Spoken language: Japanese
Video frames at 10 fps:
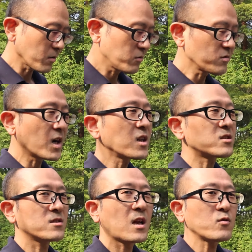いう
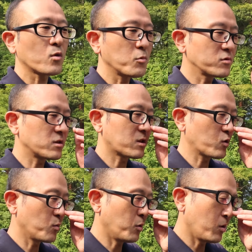話になると思うんですけ
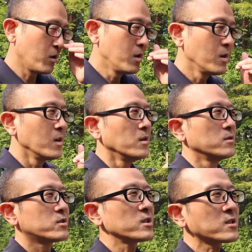ども
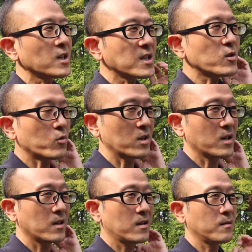実家だと
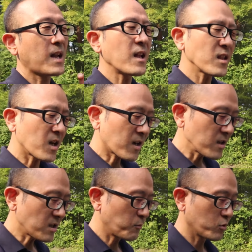ねなんだか
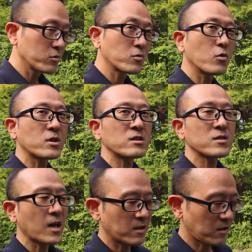んだも動きづ
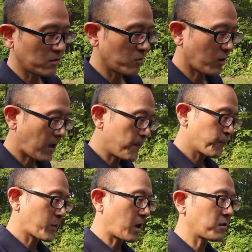らいっていうのが
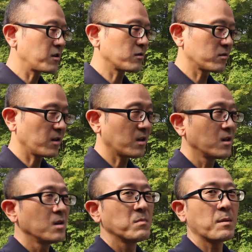あってですね、
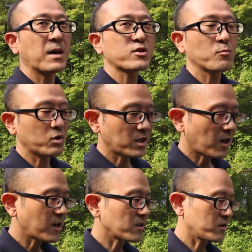まあ、場所も田
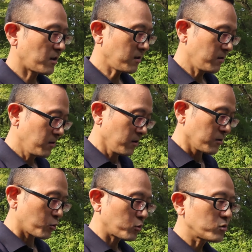舎やしね
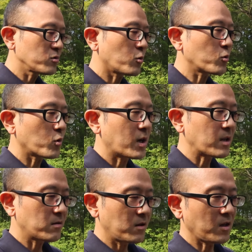ということが
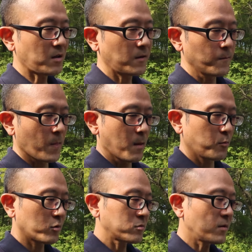あって
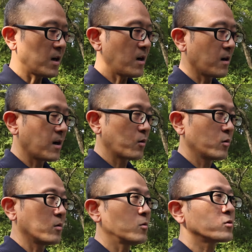僕はあ
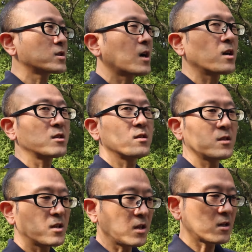の大阪に
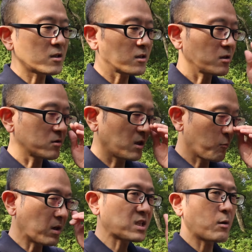出てきてですね
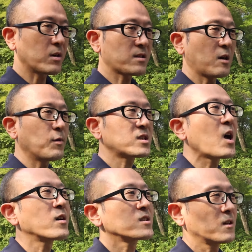わざわざわ
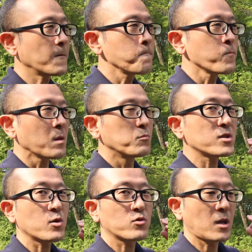ざわざね無
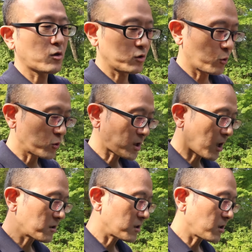職なのに大
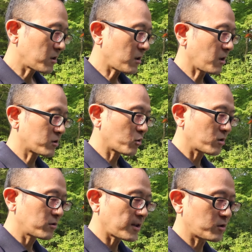阪に出てきて1人
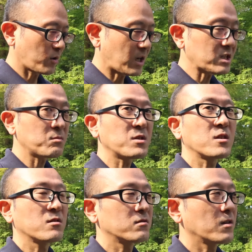暮らしを始めて
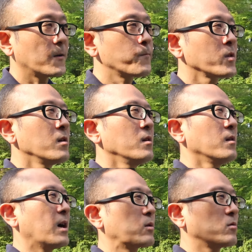ですね
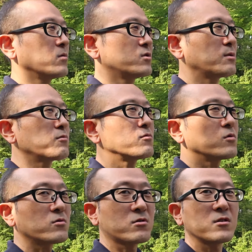あの自分
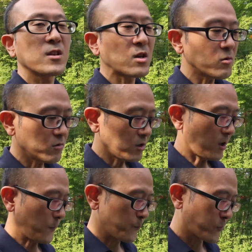の好きなよう
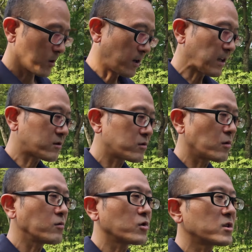に活
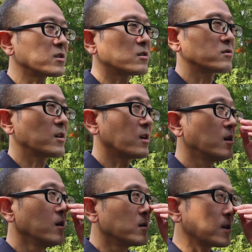動をしてですね
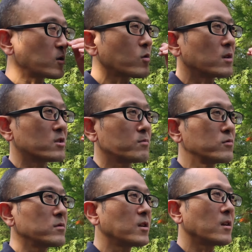なんとか自
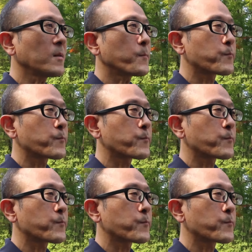分でね